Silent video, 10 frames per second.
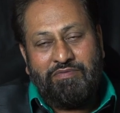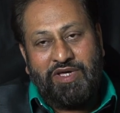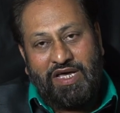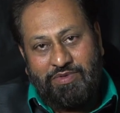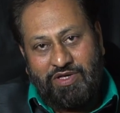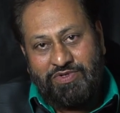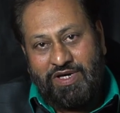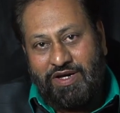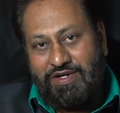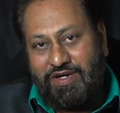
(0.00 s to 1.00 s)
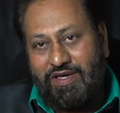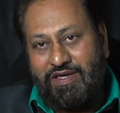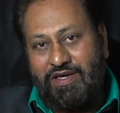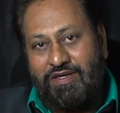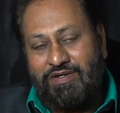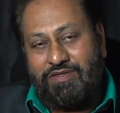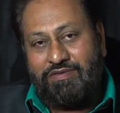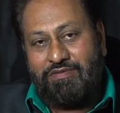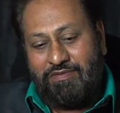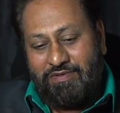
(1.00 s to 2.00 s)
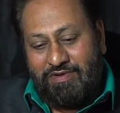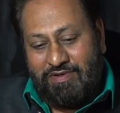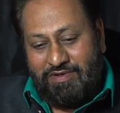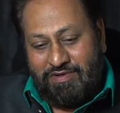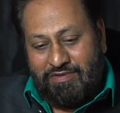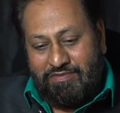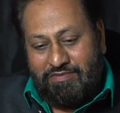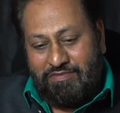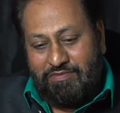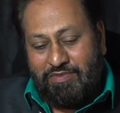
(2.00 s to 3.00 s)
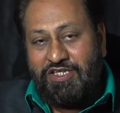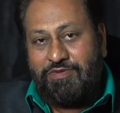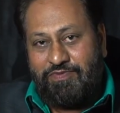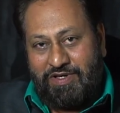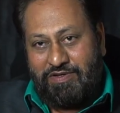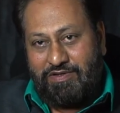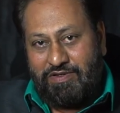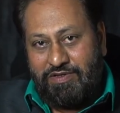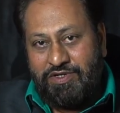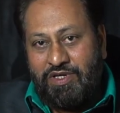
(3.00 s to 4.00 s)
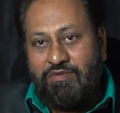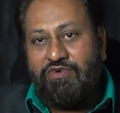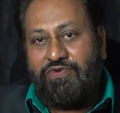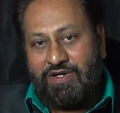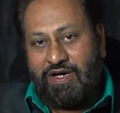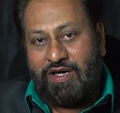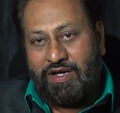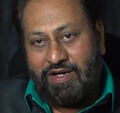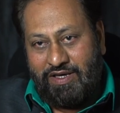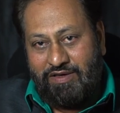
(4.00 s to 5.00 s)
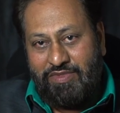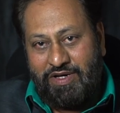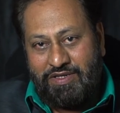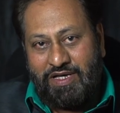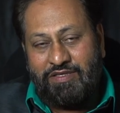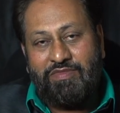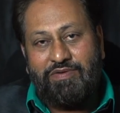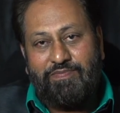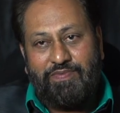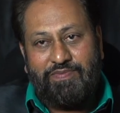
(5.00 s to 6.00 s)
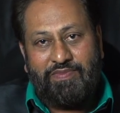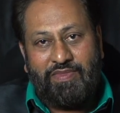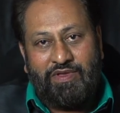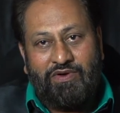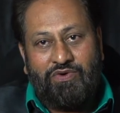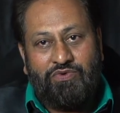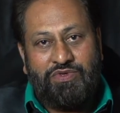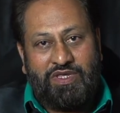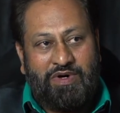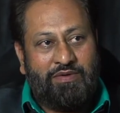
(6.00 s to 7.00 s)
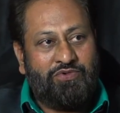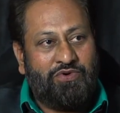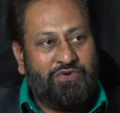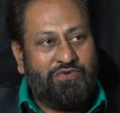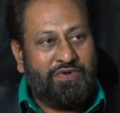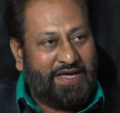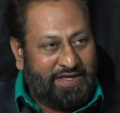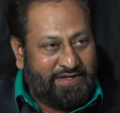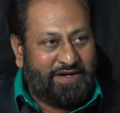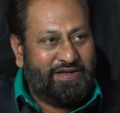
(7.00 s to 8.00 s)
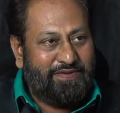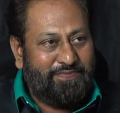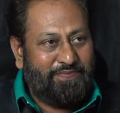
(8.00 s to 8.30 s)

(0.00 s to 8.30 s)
मेरी आपसे गुजारिश है कि इस मंच पे जितने भी फनकार आ रहे हैं मेरे साथ में उन तमाम को लाइक करें